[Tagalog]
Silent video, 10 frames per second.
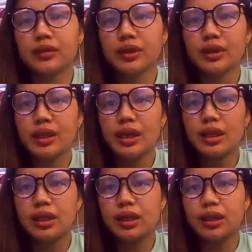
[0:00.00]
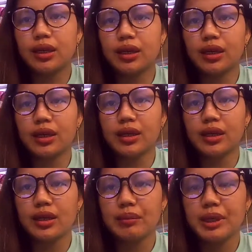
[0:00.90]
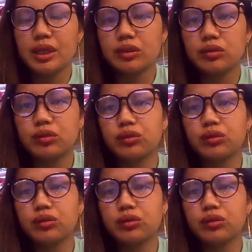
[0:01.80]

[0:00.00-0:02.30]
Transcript: naalala na naman ako.